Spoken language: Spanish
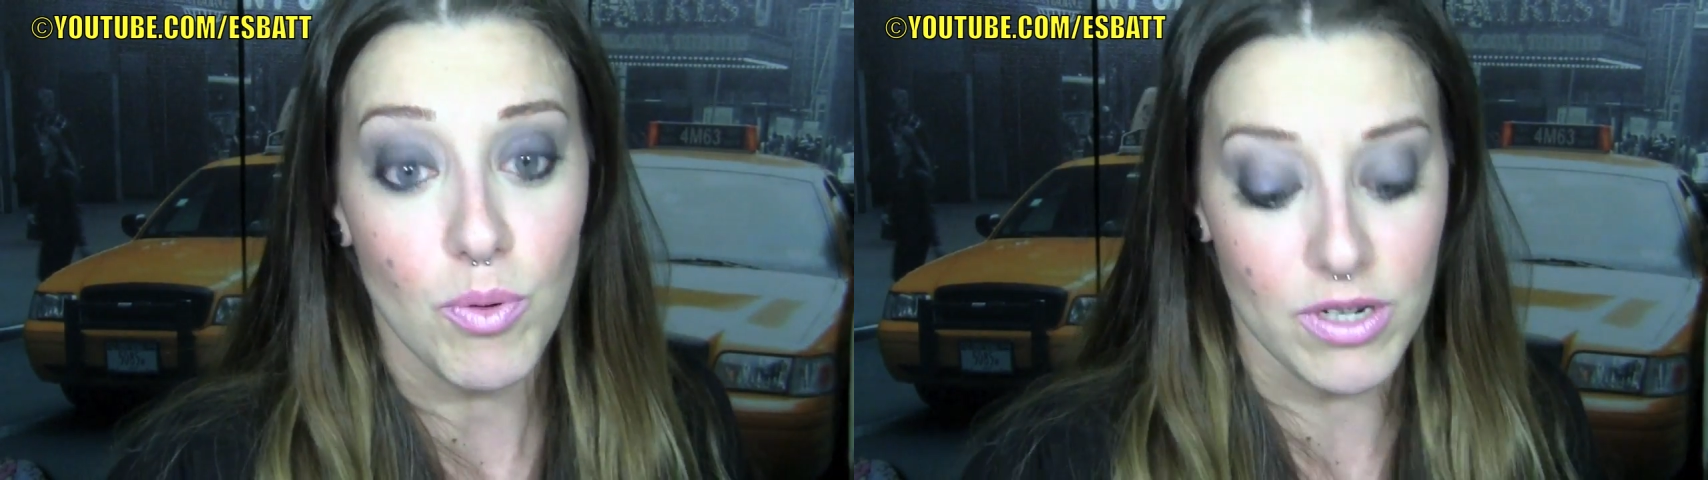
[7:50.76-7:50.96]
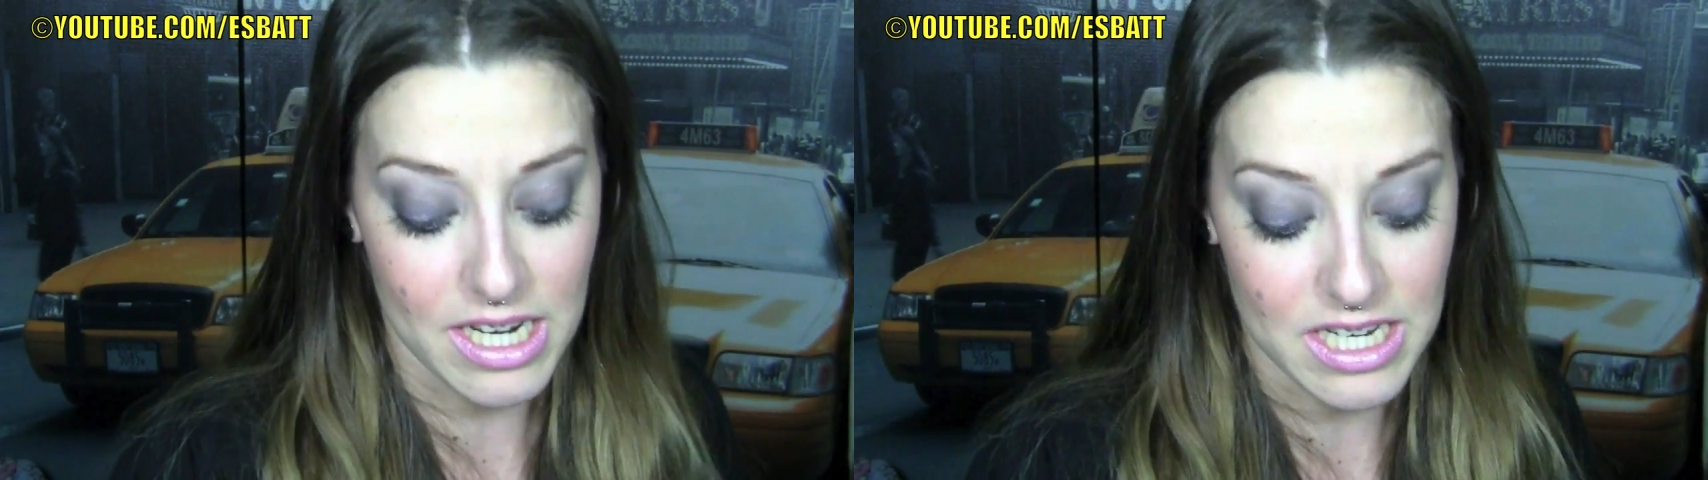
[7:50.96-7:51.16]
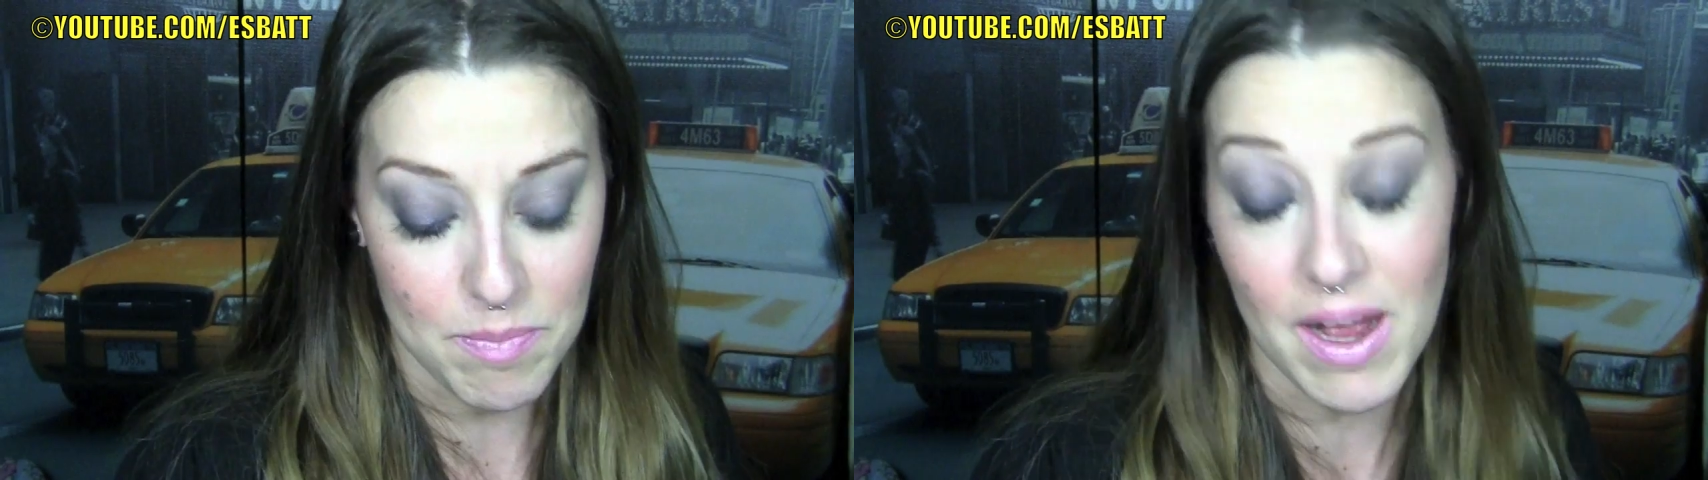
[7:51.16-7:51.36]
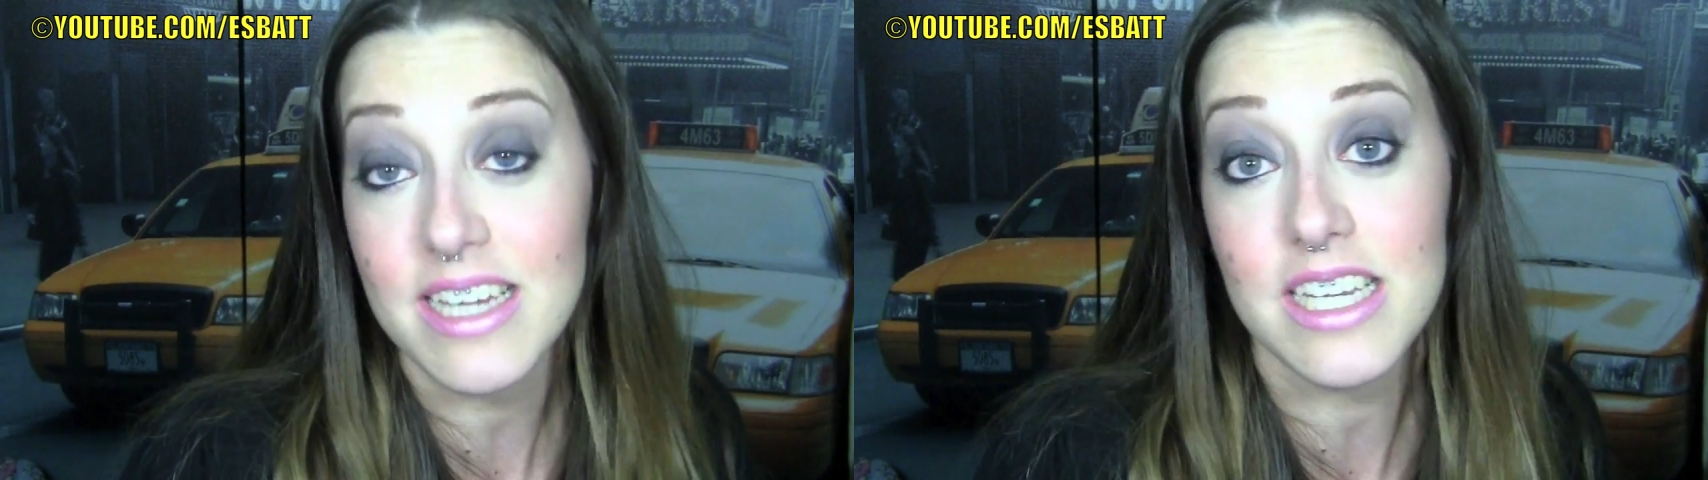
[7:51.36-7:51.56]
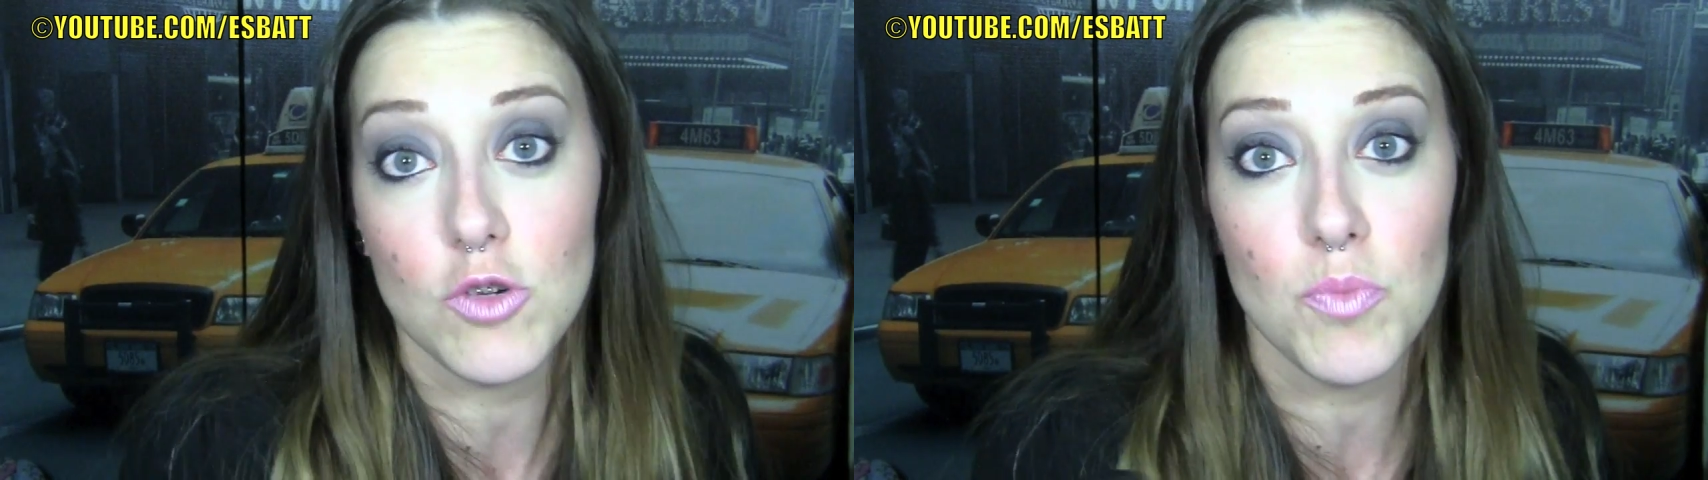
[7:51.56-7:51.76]
pues que
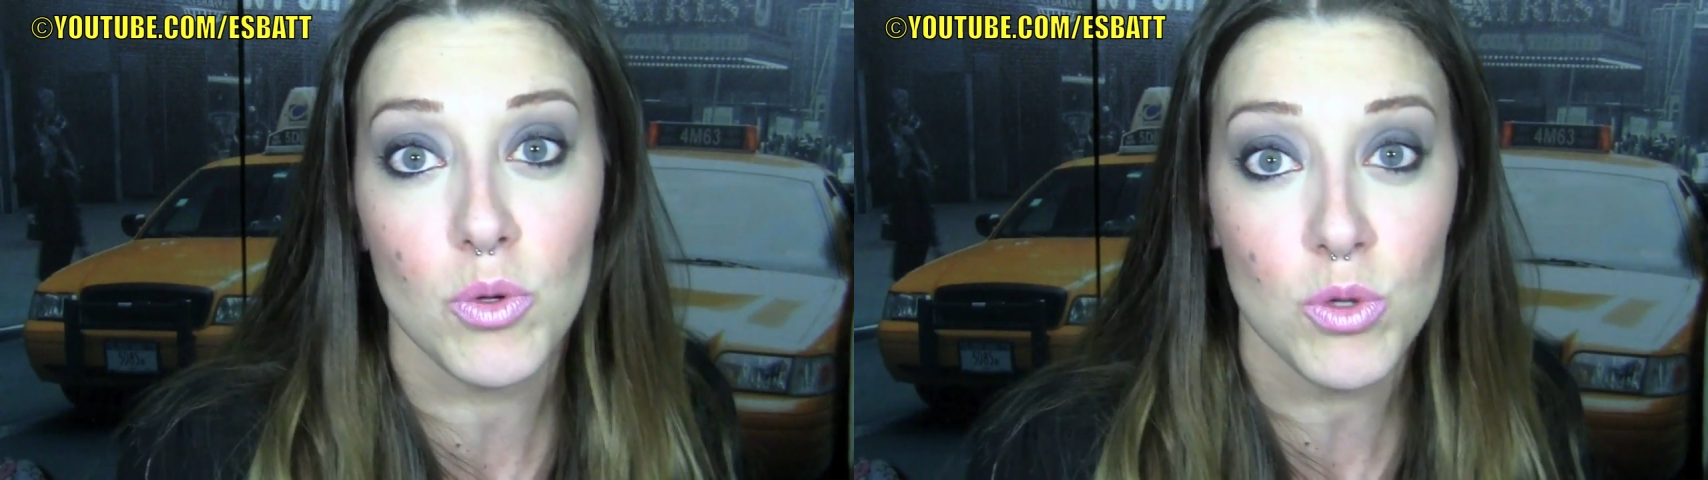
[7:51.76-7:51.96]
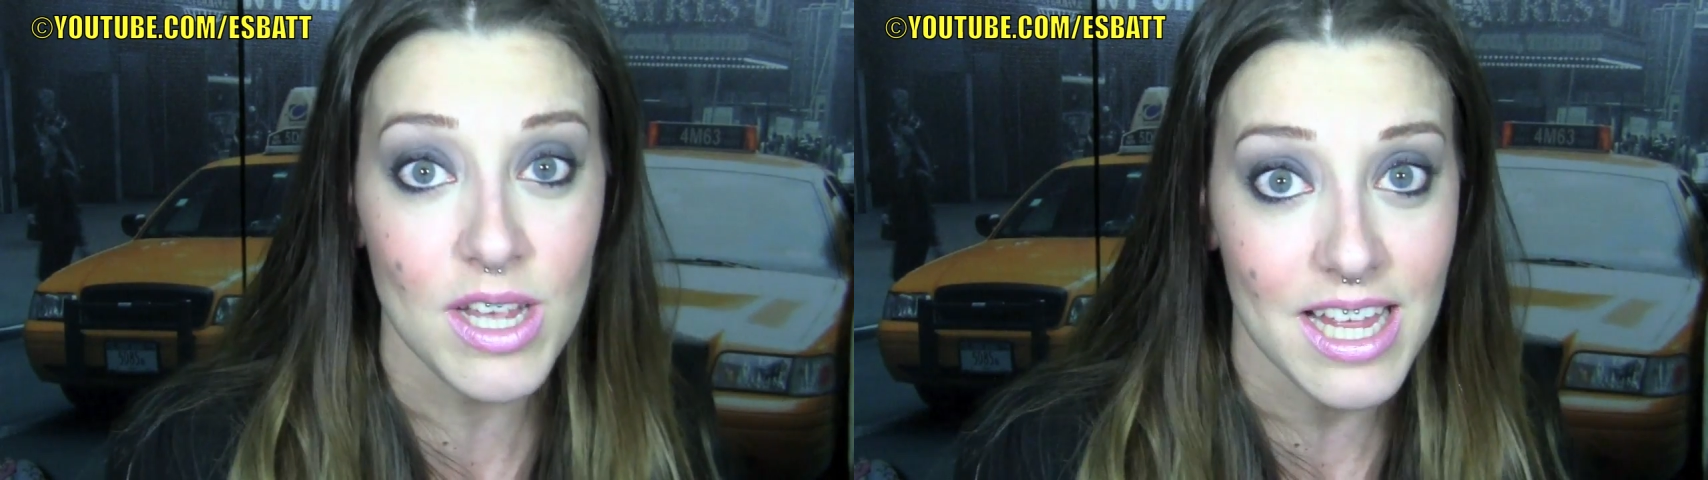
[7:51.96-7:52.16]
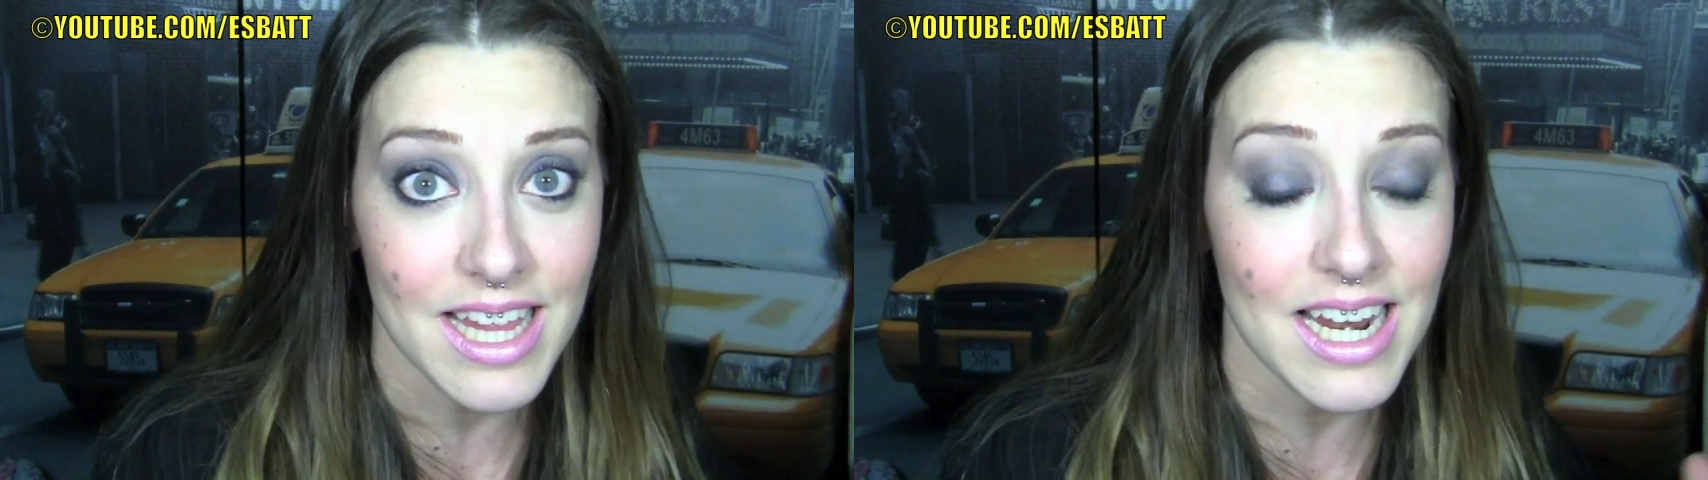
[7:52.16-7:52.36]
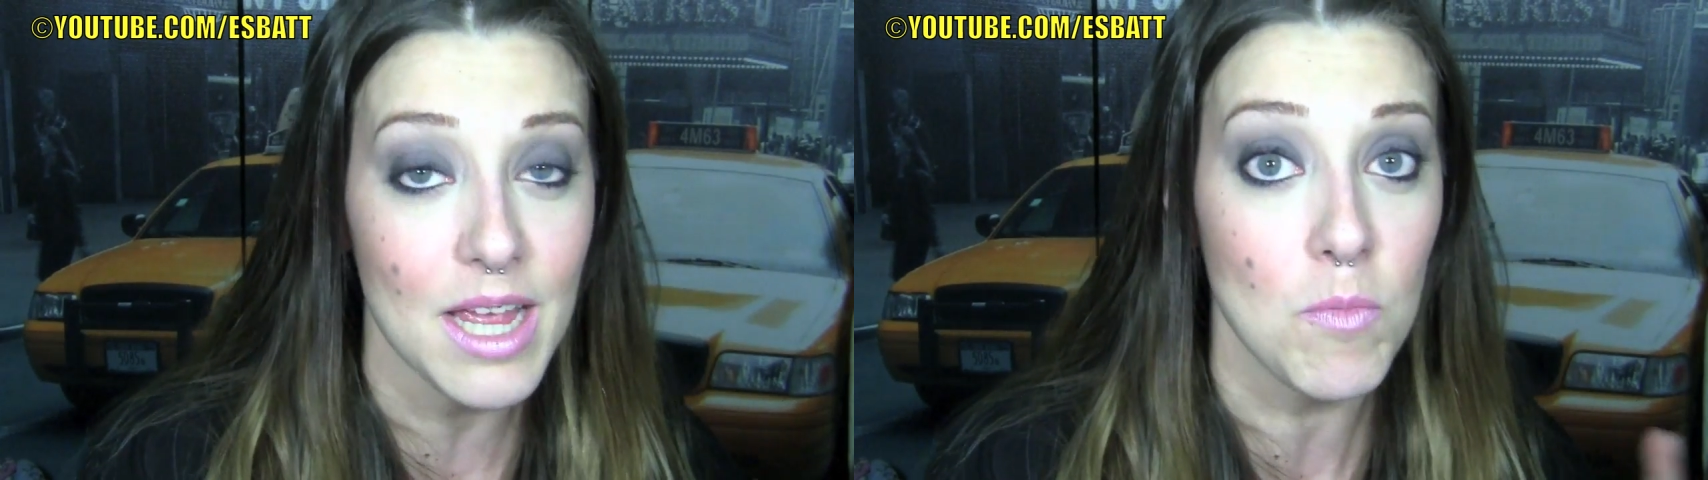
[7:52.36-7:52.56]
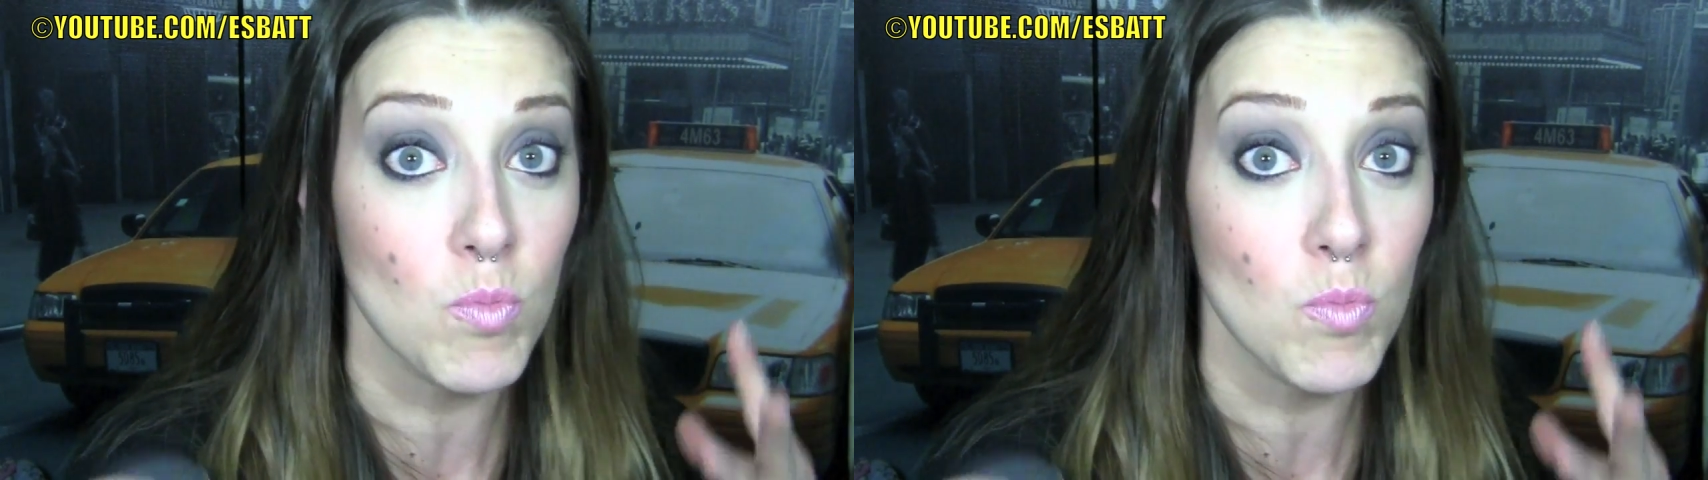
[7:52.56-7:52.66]
sepáis que es un producto que ya tiene